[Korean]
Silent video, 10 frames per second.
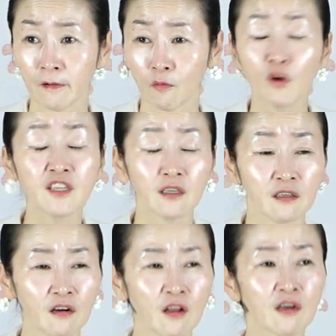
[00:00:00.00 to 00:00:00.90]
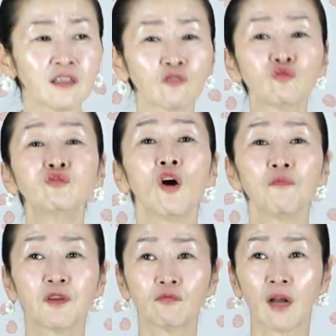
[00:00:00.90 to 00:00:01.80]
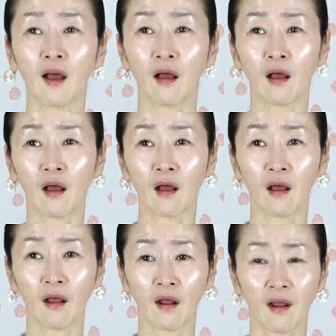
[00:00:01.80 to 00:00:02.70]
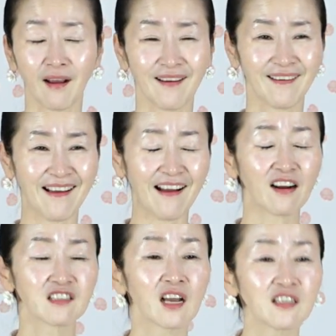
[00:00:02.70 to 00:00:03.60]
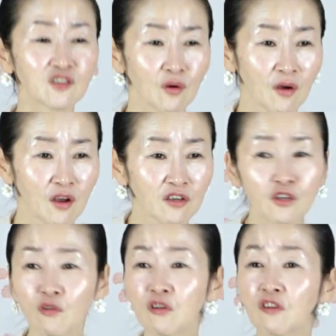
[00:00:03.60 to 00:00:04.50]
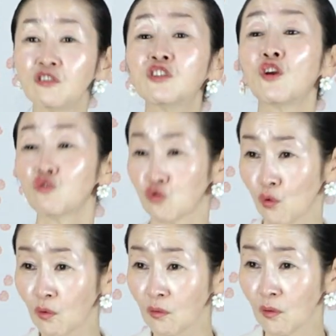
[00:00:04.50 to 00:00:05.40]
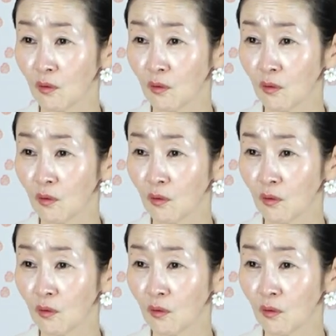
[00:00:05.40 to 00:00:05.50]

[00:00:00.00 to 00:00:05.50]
원인을 그냥 두려움이구나 알아차리죠. 그리고 그거 느껴주고